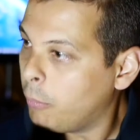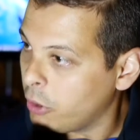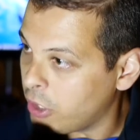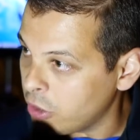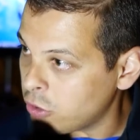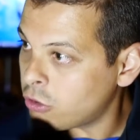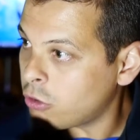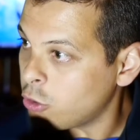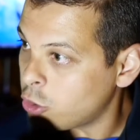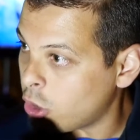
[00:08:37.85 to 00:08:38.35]
Por
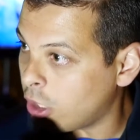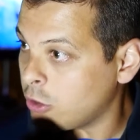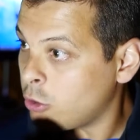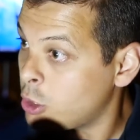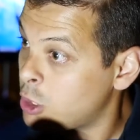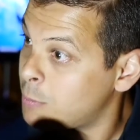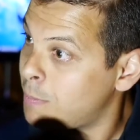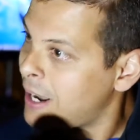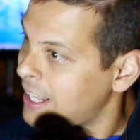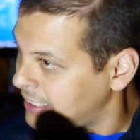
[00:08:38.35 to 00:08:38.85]
isso que os
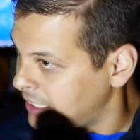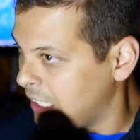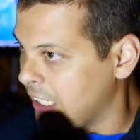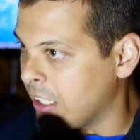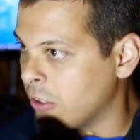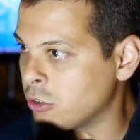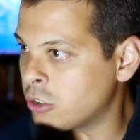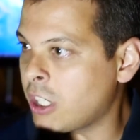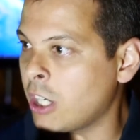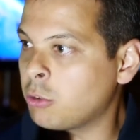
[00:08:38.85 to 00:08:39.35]
jogadores
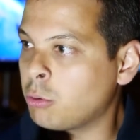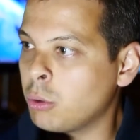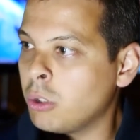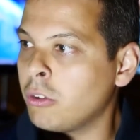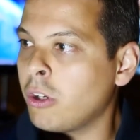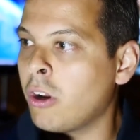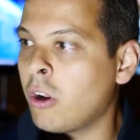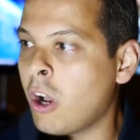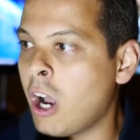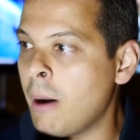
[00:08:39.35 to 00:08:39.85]
brasileiros que
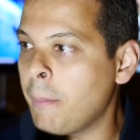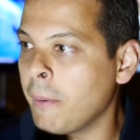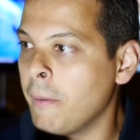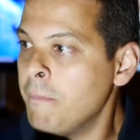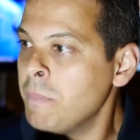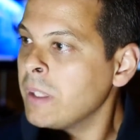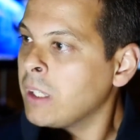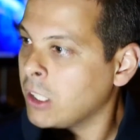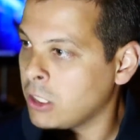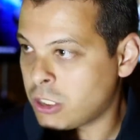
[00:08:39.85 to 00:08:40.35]
atuam na Europa
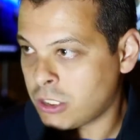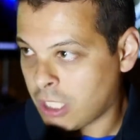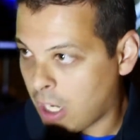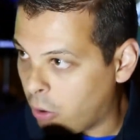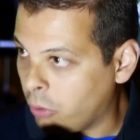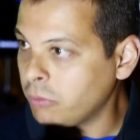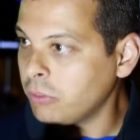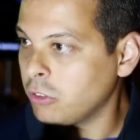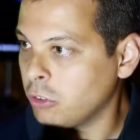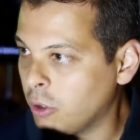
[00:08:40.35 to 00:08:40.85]

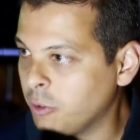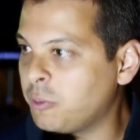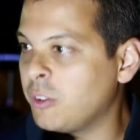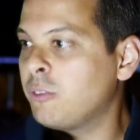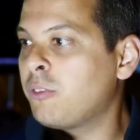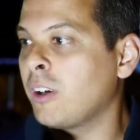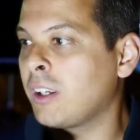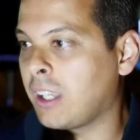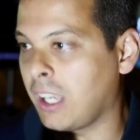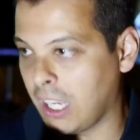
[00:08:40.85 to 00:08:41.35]
estão no
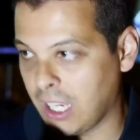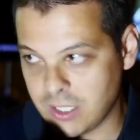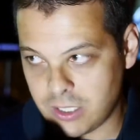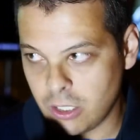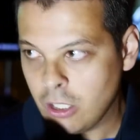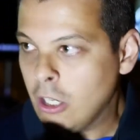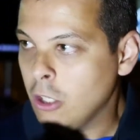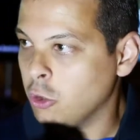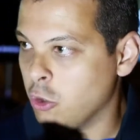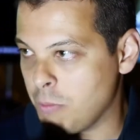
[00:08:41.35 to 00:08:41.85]
FIFA
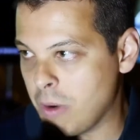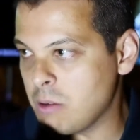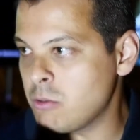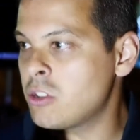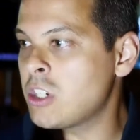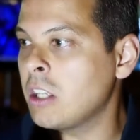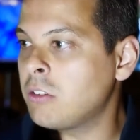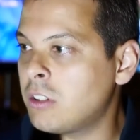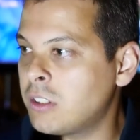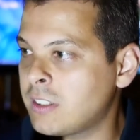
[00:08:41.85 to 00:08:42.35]
15, do
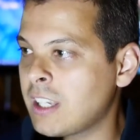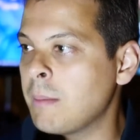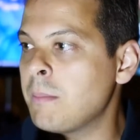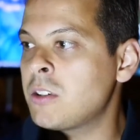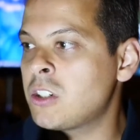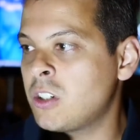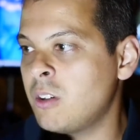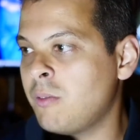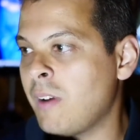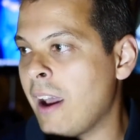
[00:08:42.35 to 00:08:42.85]
mesmo jeito que
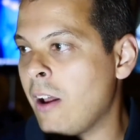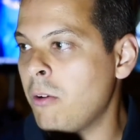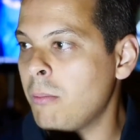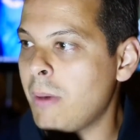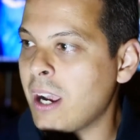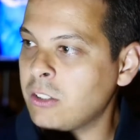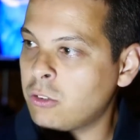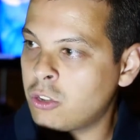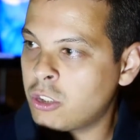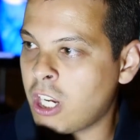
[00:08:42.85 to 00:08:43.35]
sempre estiveram,
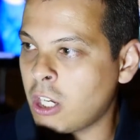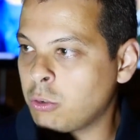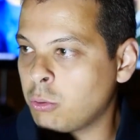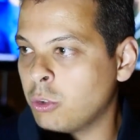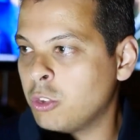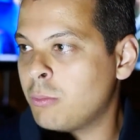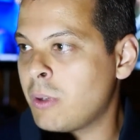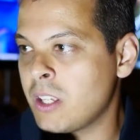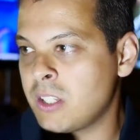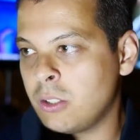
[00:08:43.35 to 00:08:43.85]
mas os que
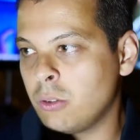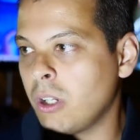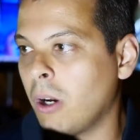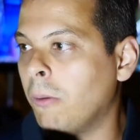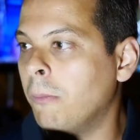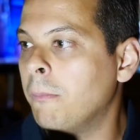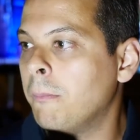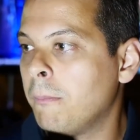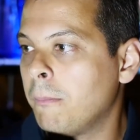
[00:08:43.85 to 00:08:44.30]
atuam no Brasil não.